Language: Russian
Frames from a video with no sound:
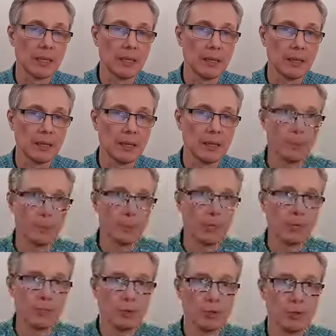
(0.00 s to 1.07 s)
э,
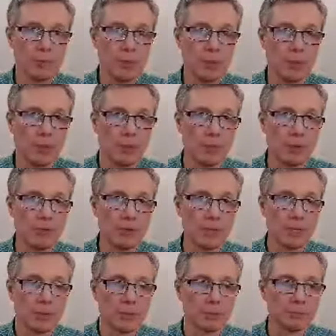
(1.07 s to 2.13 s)
переводе Библии мы
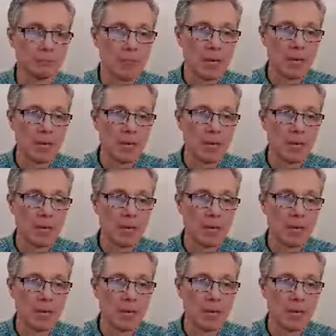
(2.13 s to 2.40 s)
видим